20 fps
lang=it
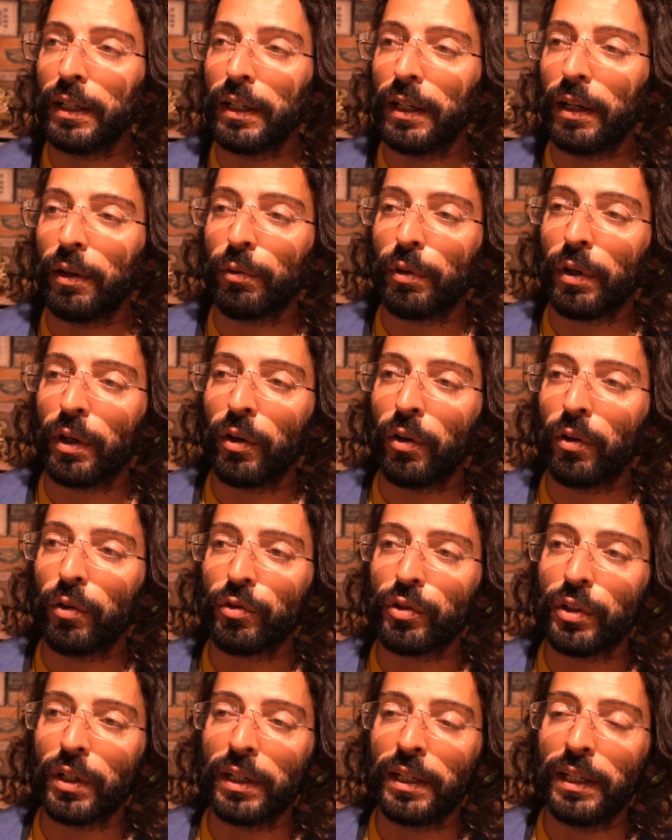È una
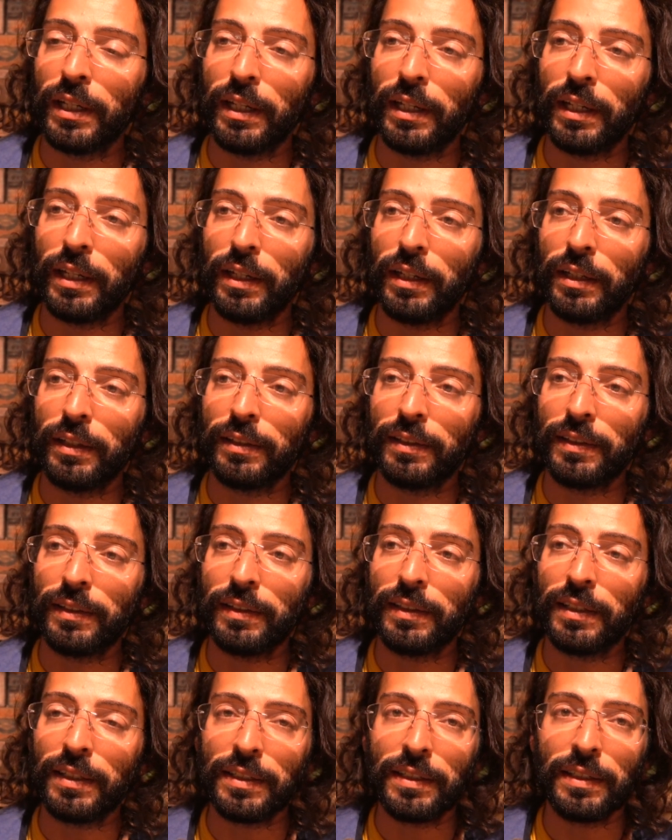cosa che
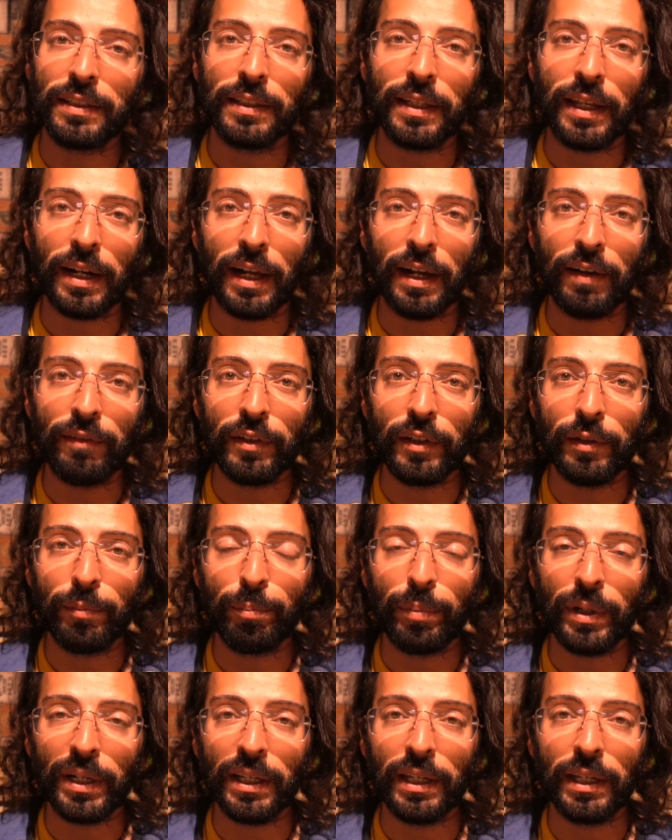desideravi
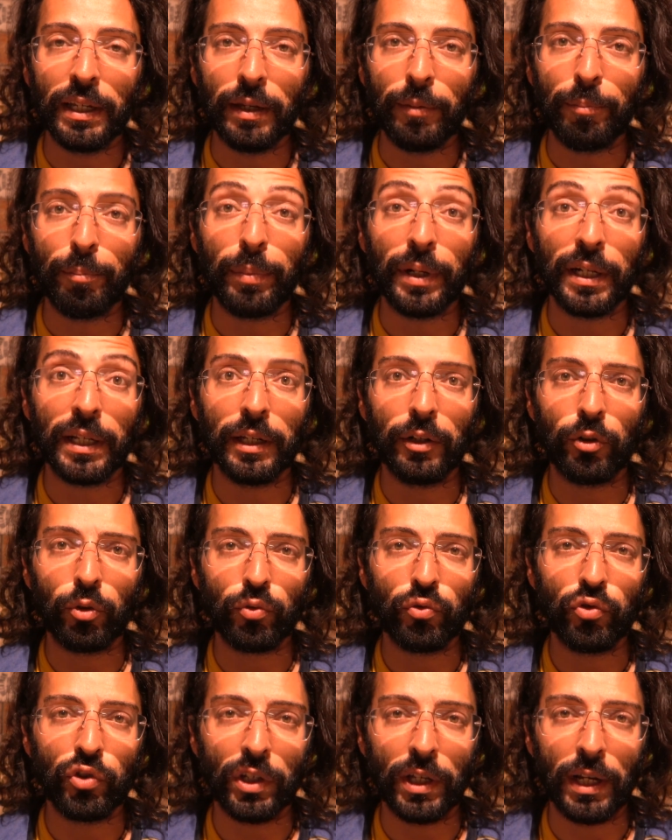perché, perché
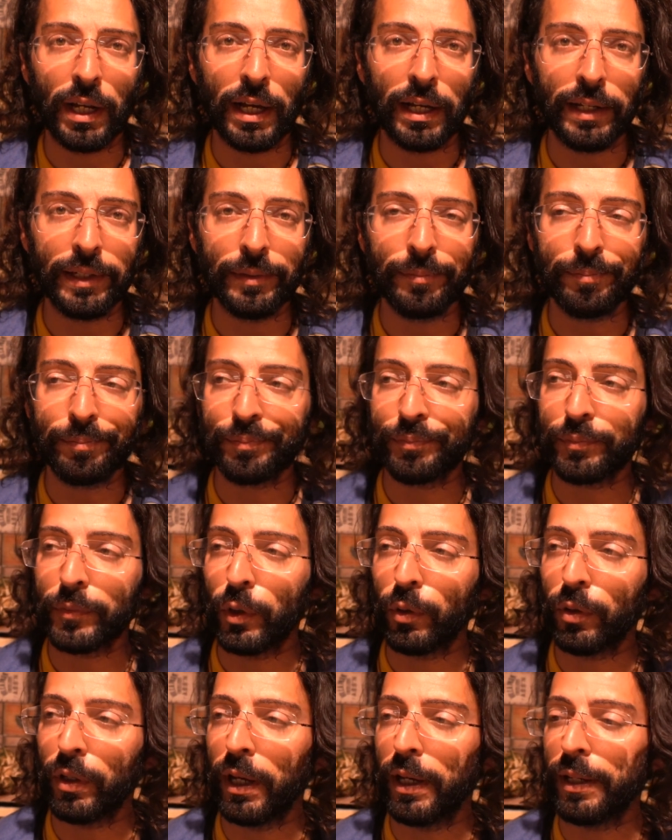non ce l'hai,
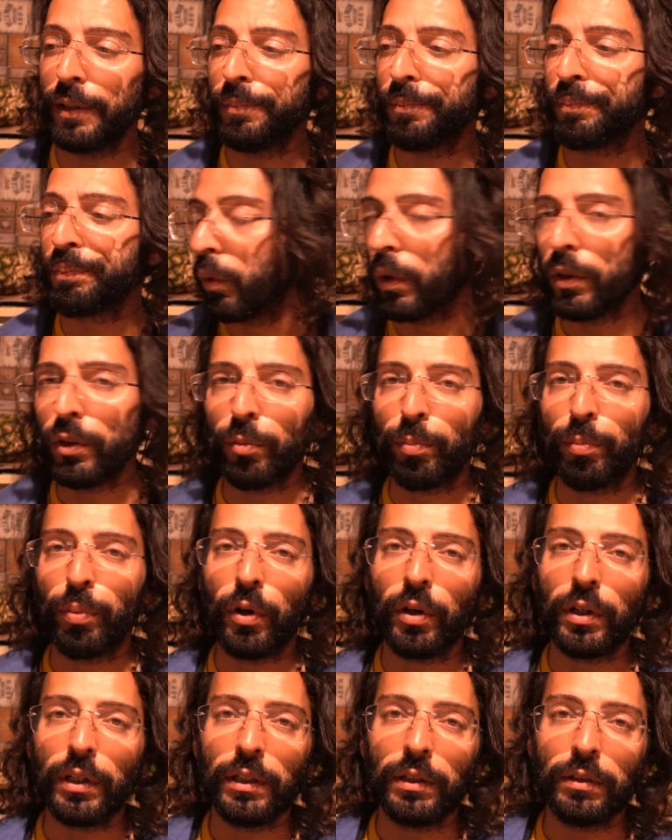ok? Quando
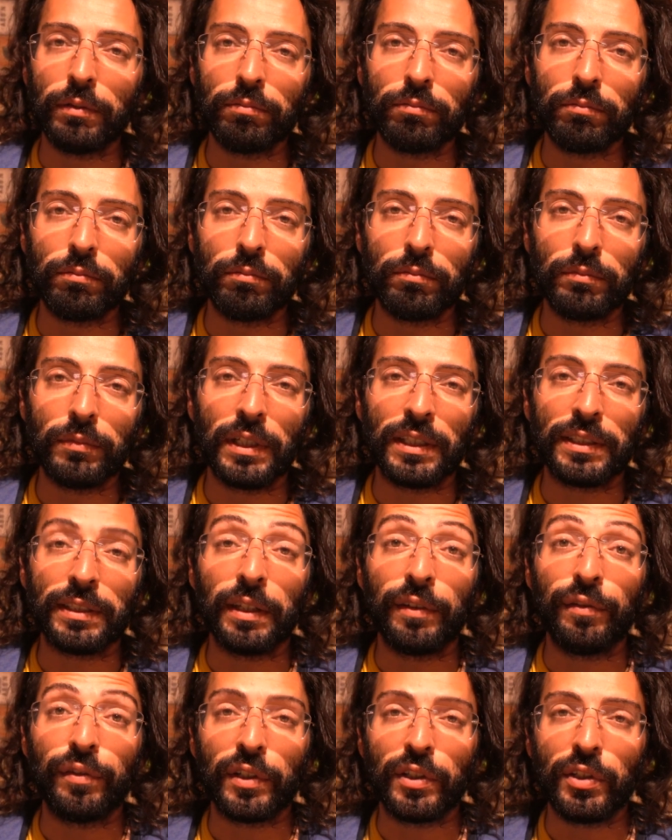poi
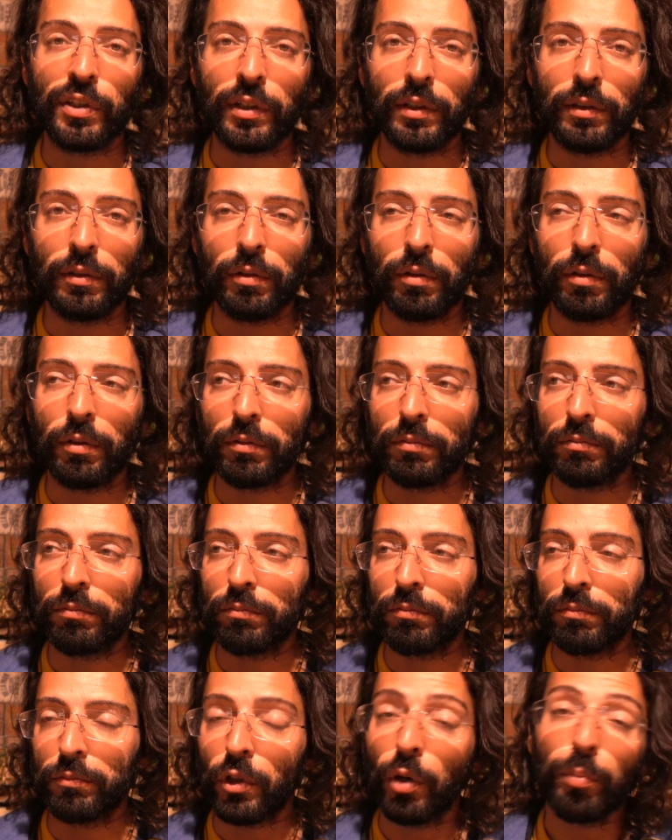stai facendo
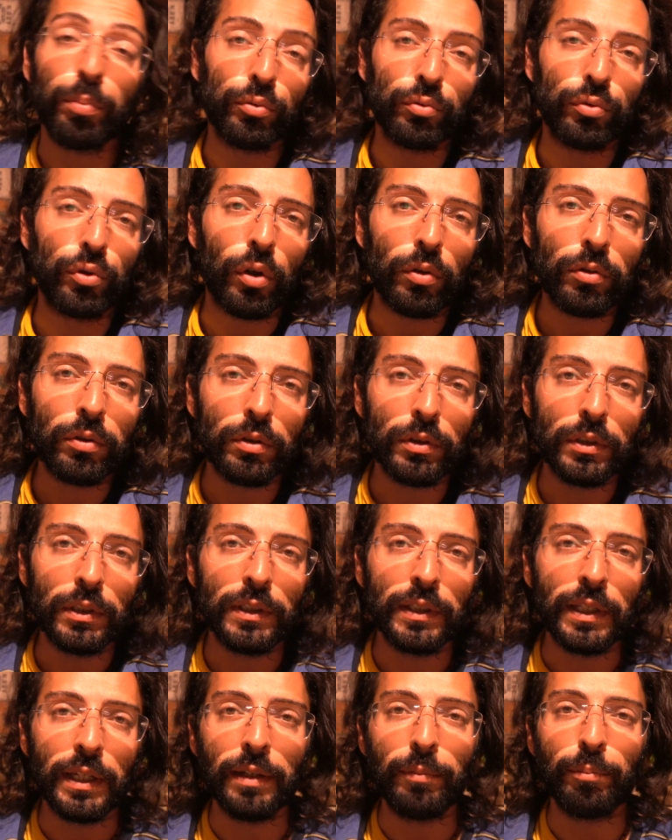dopo un tot
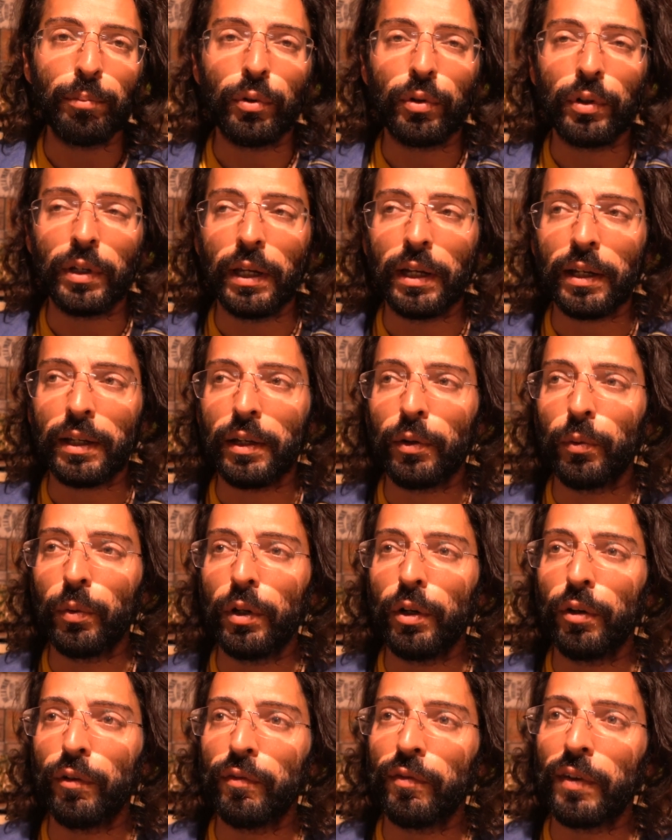di tempo, che anche
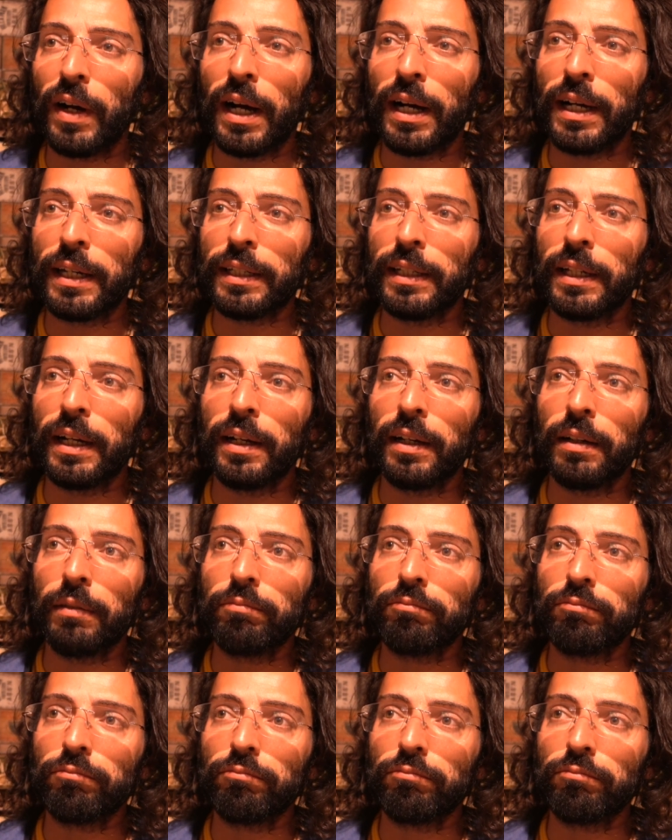quello varia,